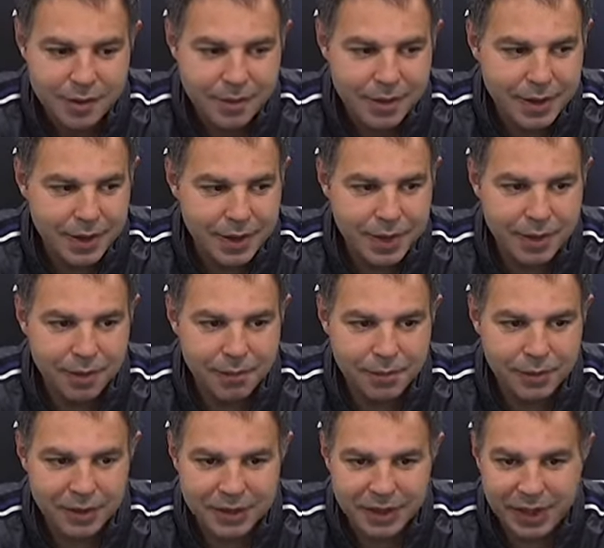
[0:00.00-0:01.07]

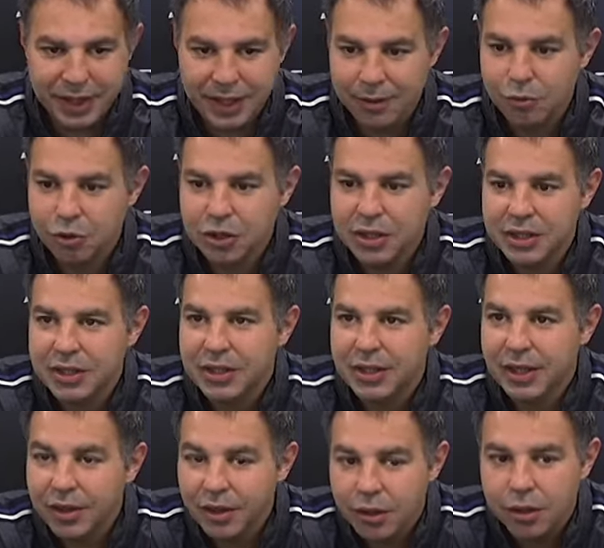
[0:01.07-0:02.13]
em, seguiremos
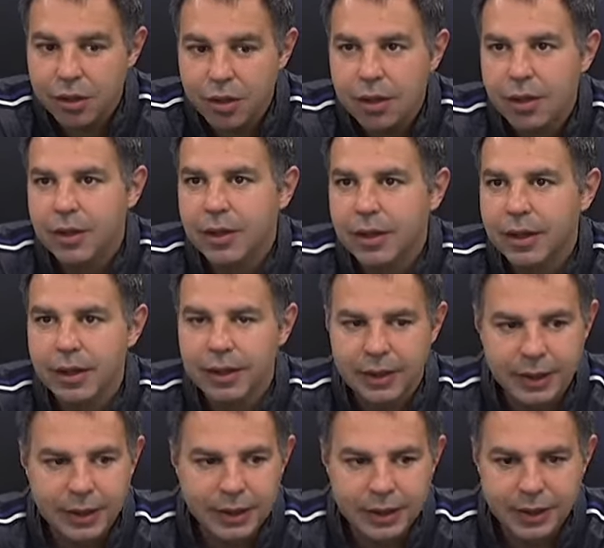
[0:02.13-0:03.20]
insistiendo
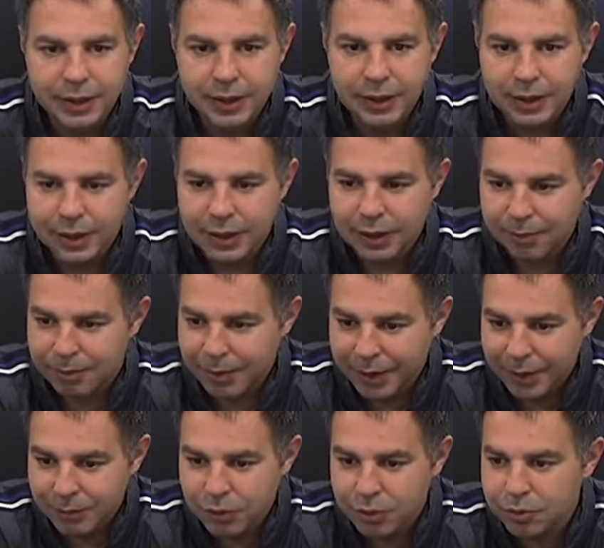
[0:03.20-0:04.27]
y
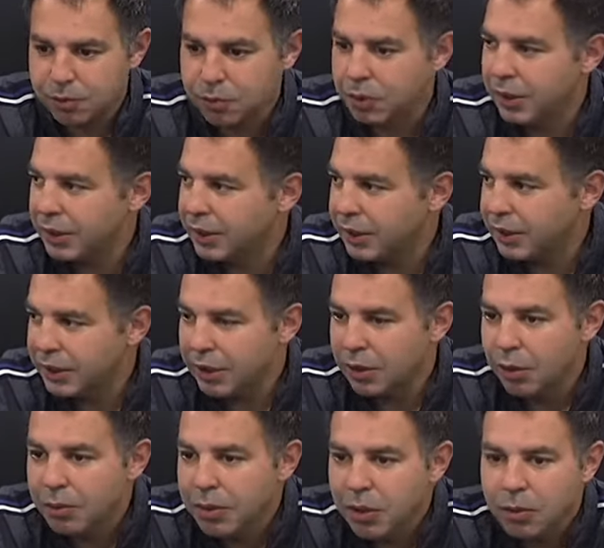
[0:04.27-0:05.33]
esperemos, pues, el
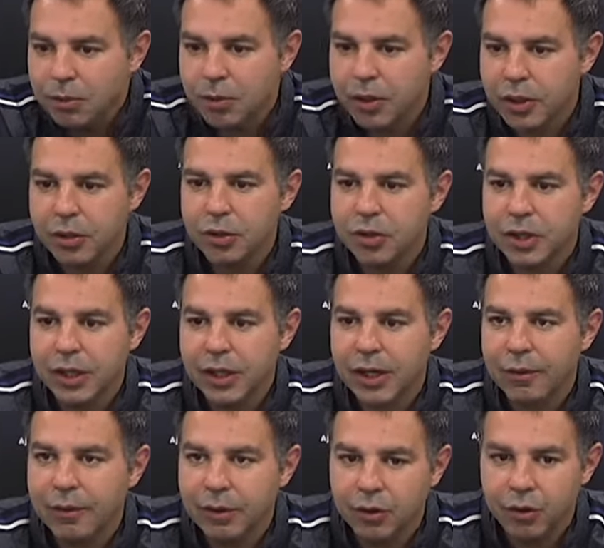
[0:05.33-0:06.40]
domingo poder conseguir
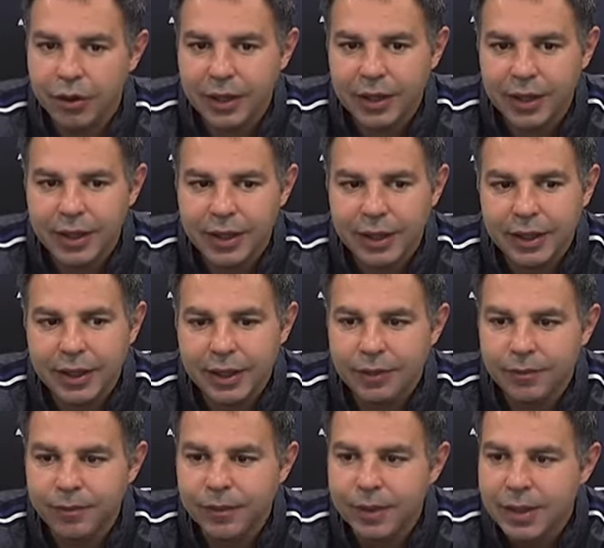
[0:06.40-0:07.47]
la victoria.
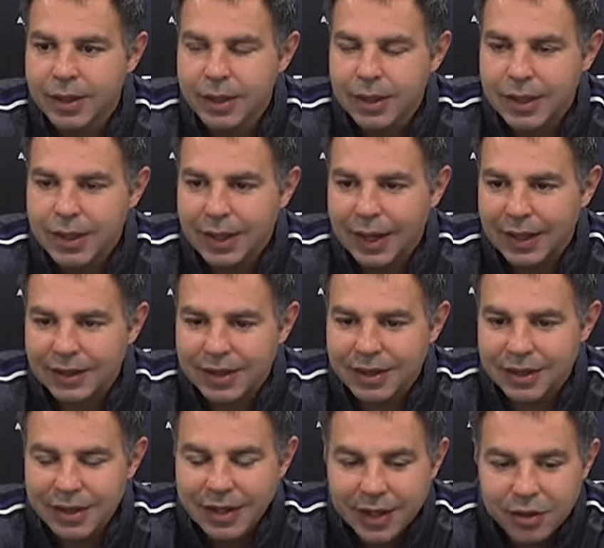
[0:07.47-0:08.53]
Em,
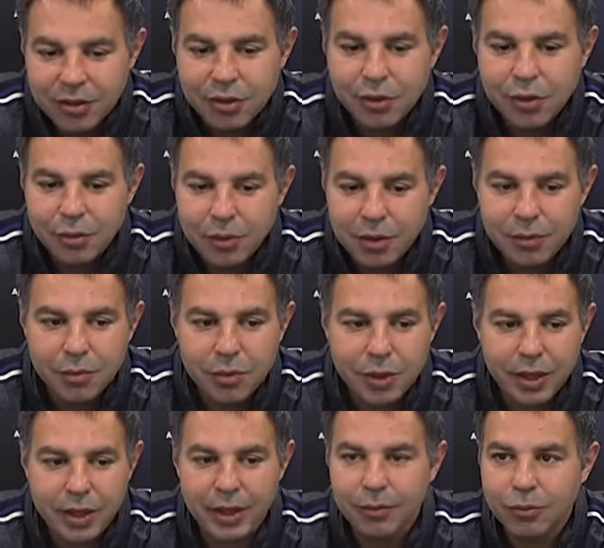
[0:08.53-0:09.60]
haciendo lo mismo
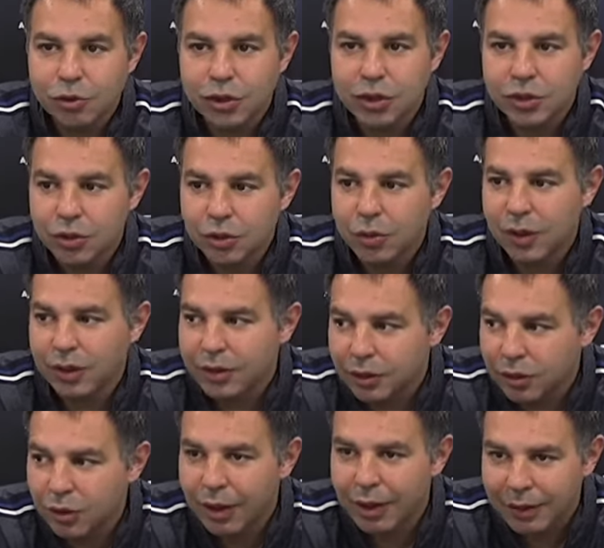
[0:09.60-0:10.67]
que hemos hecho durante
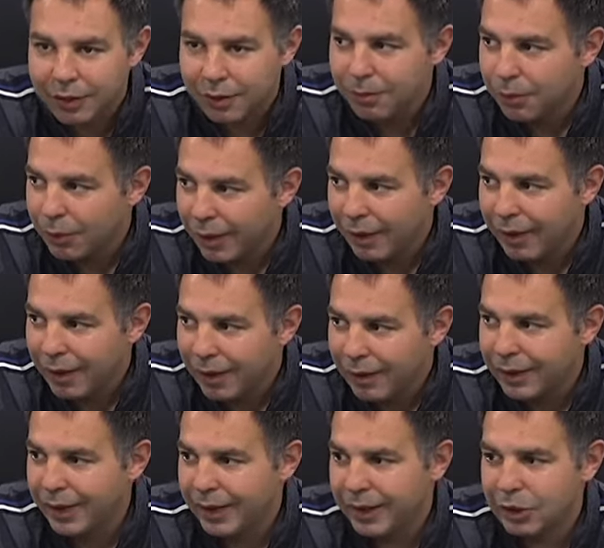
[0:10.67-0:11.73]
toda la temporada,
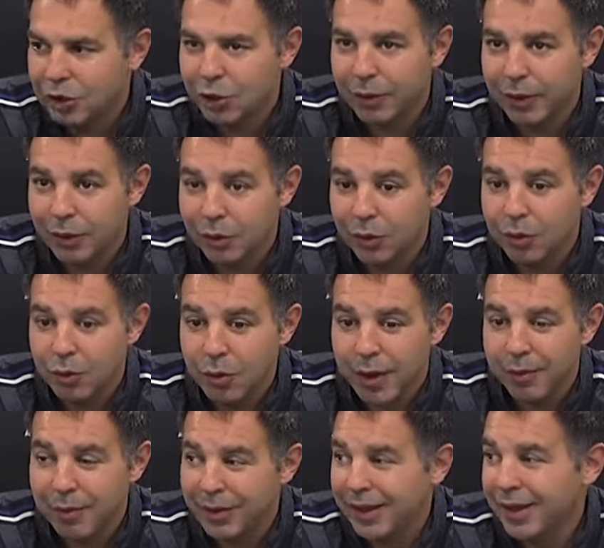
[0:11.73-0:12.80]
eh, sobre todo, vuelvo a
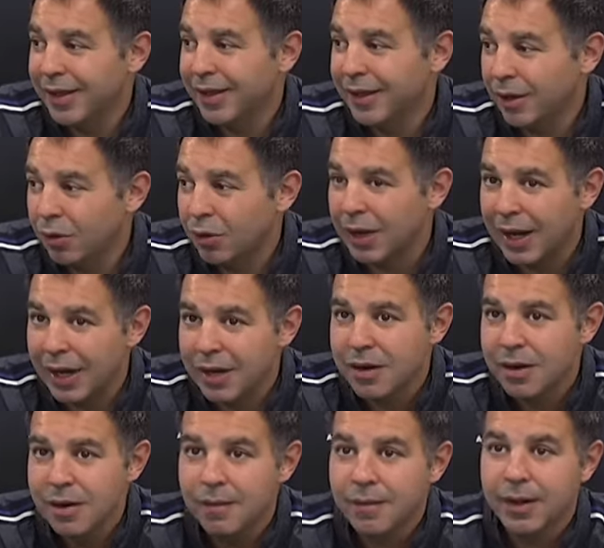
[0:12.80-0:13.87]
repetir, de local,
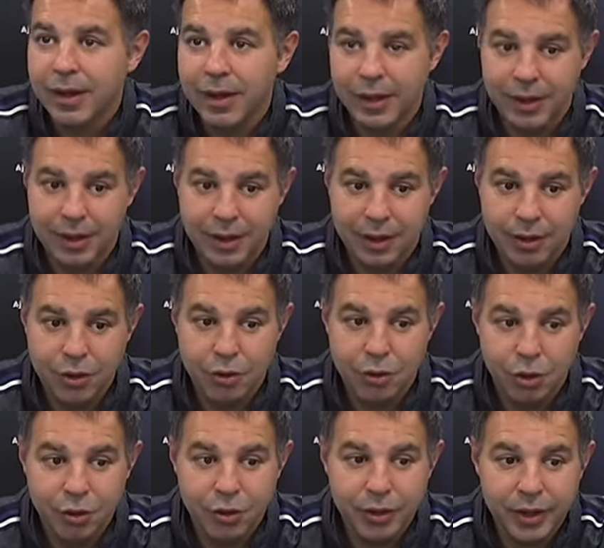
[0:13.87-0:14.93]
eh,
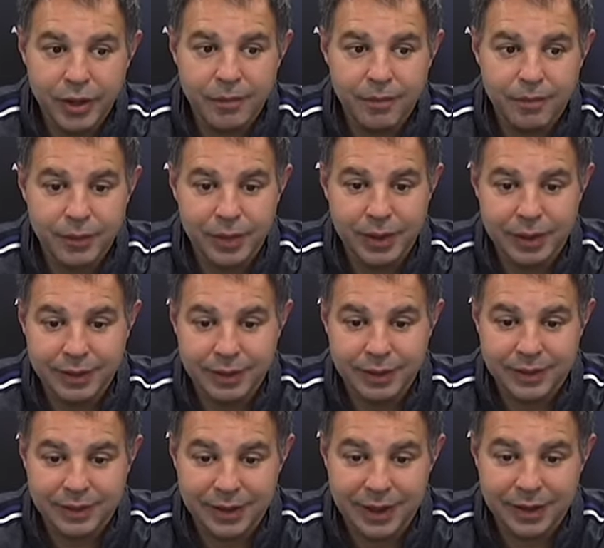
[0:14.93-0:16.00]
donde eh,
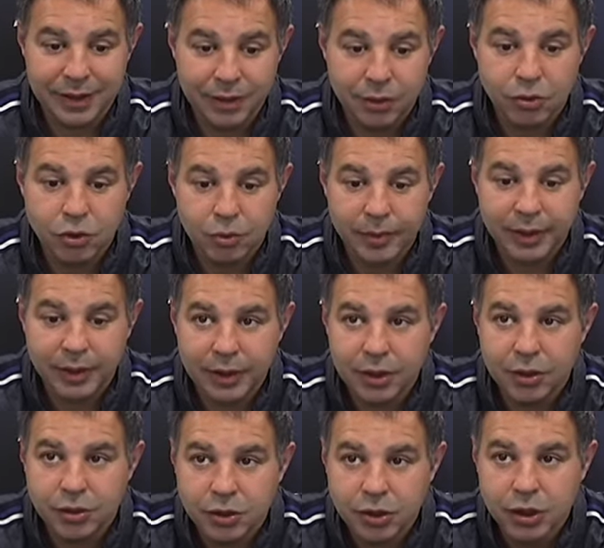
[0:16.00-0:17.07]
desde hace ocho
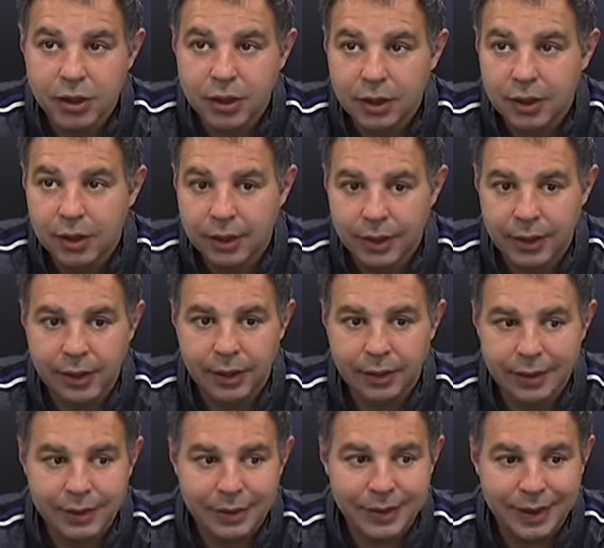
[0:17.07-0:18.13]
partidos,
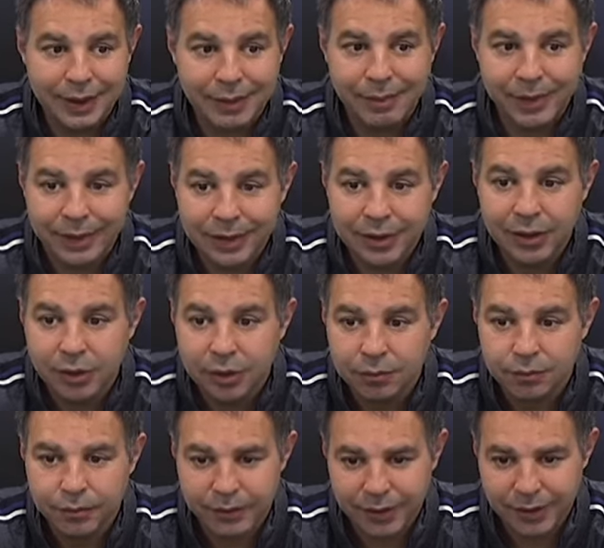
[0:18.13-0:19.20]
cada partido
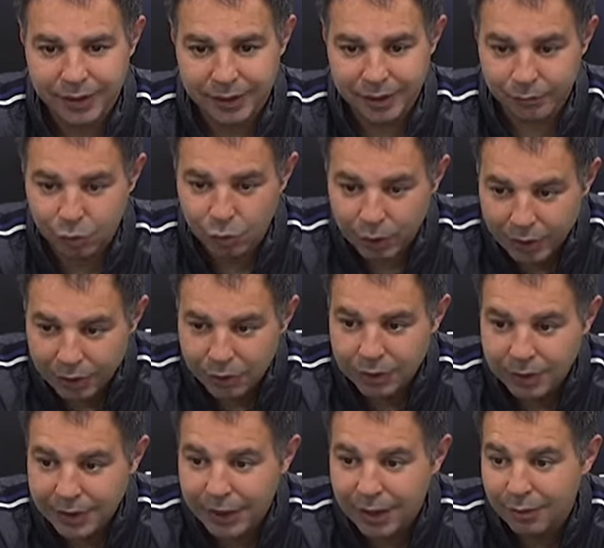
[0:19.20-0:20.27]
exceptuando el
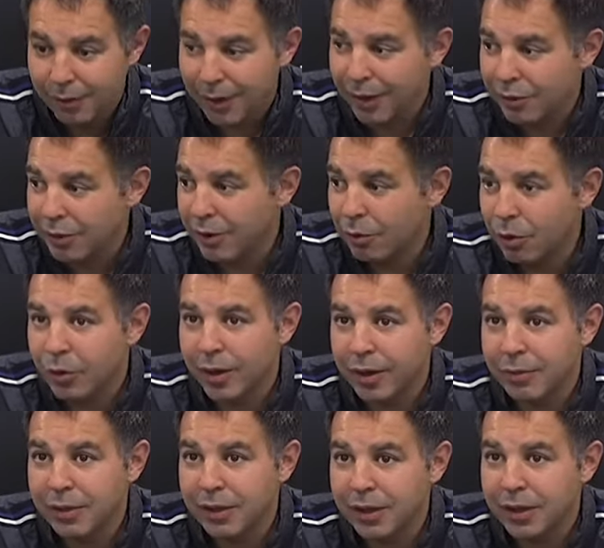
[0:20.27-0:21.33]
día del Badalona, vuelvo a
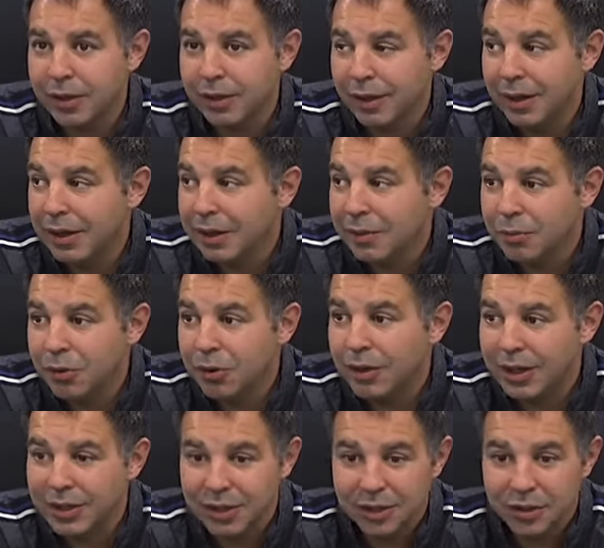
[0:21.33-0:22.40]
repetir, el equipo
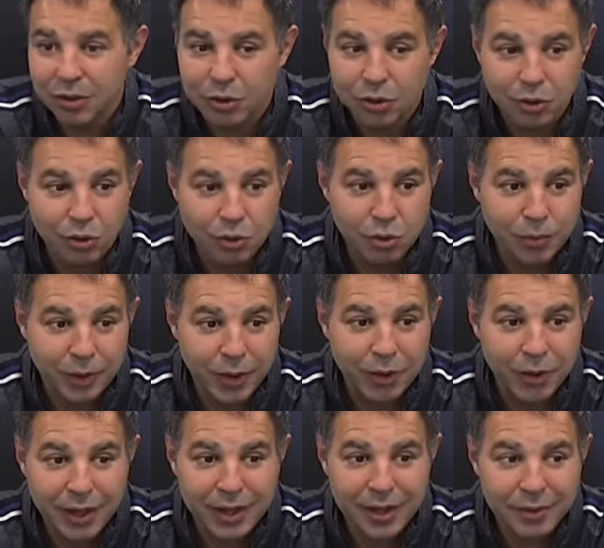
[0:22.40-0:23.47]
ha sido
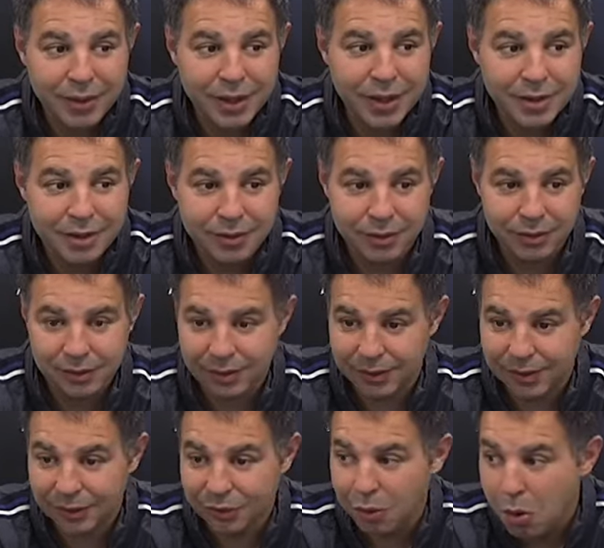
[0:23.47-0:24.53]
superior al rival,
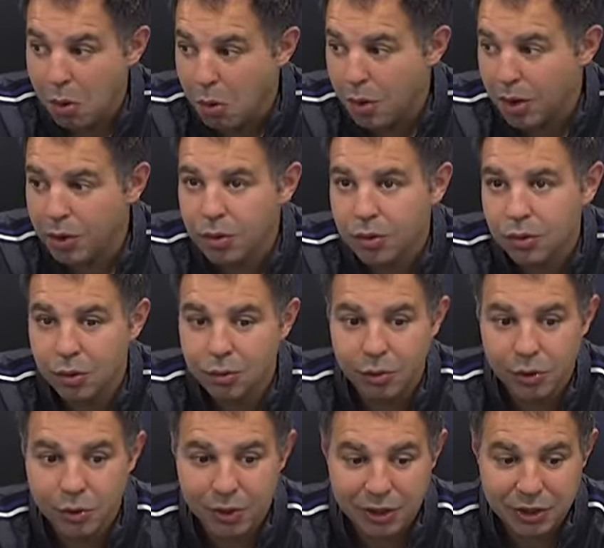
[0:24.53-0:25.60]
tanto en juego como
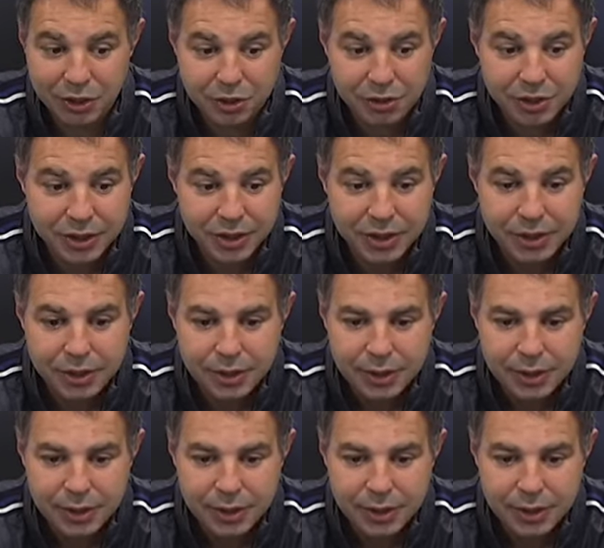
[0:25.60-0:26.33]
en ocasiones,